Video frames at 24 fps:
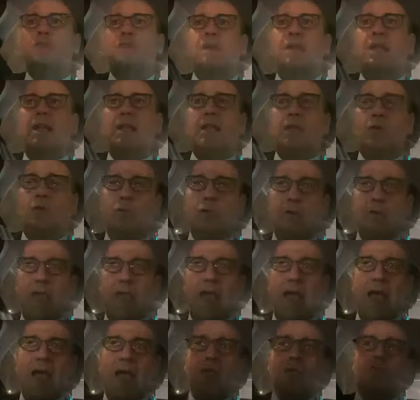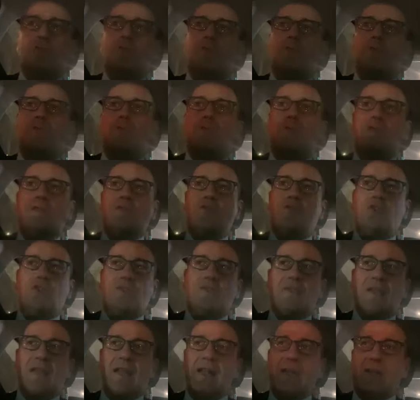ci sarà il contagio, non si, ci
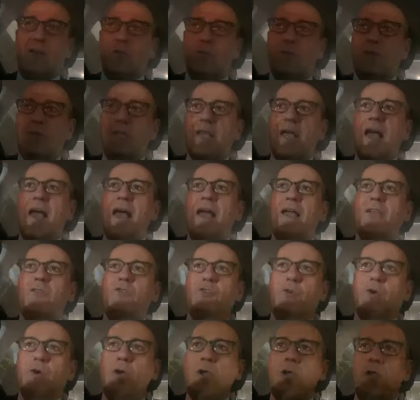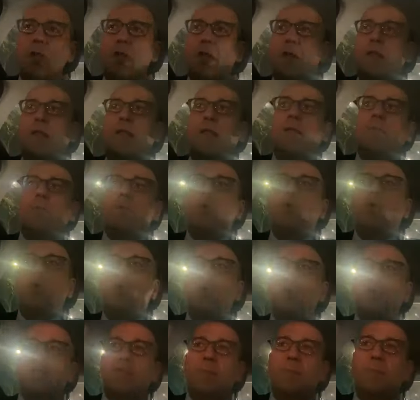sarà il contagio, le
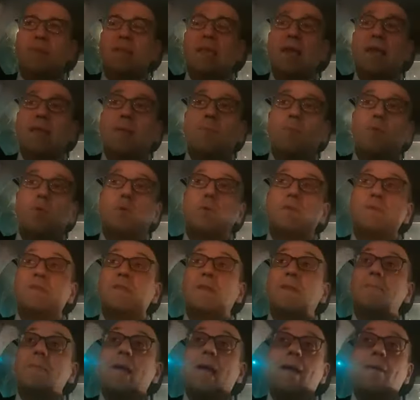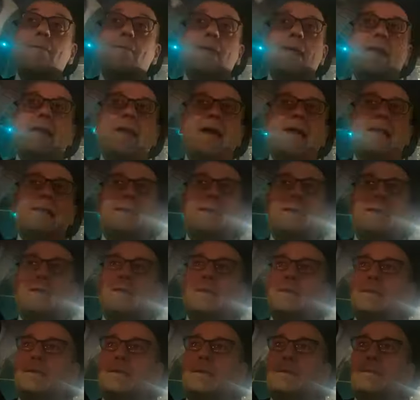borse, mica le borse, ma guardate,
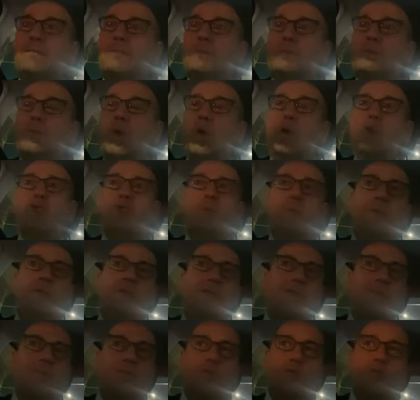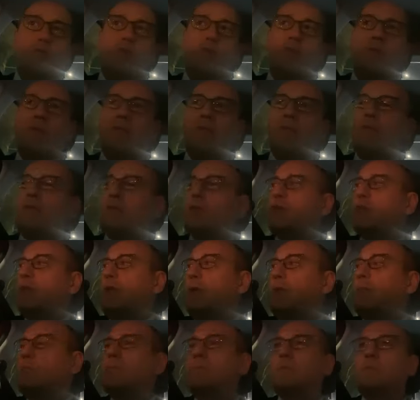ehm, oggi per esempio su Twitter
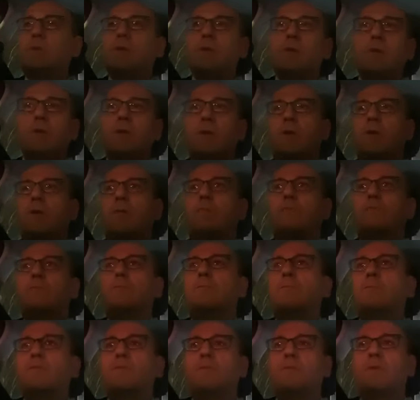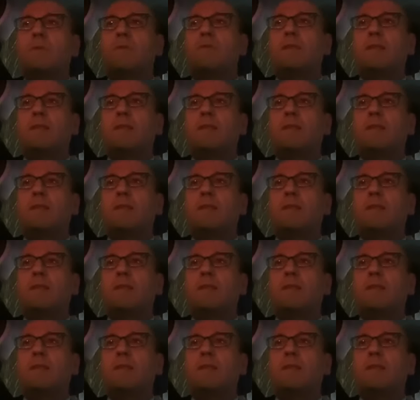c'era un, un